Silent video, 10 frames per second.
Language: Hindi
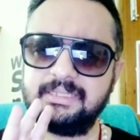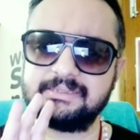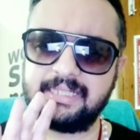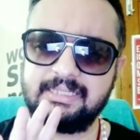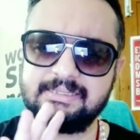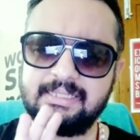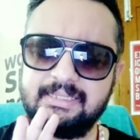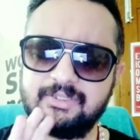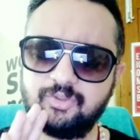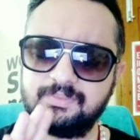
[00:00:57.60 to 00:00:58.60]
मिनट साइलेंस रह
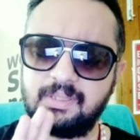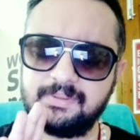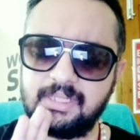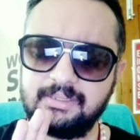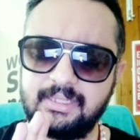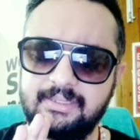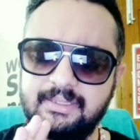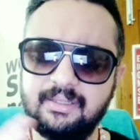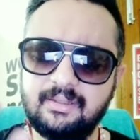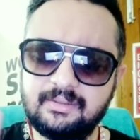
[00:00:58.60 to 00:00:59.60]
लिए चुपचाप शांत रह
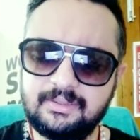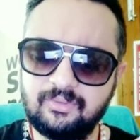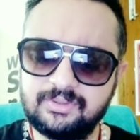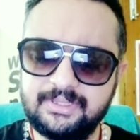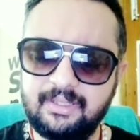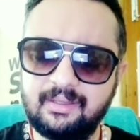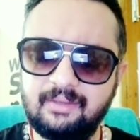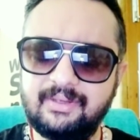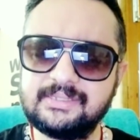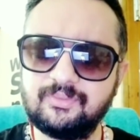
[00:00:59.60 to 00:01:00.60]
लिए यू नो चिड़िया
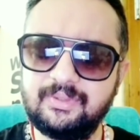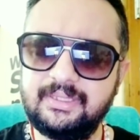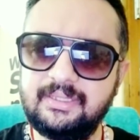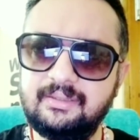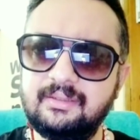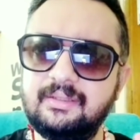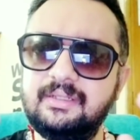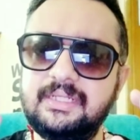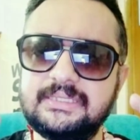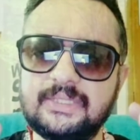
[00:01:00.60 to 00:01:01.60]
की आवाज़ सुन ली
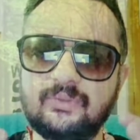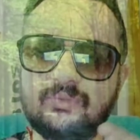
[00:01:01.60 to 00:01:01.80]
नेचर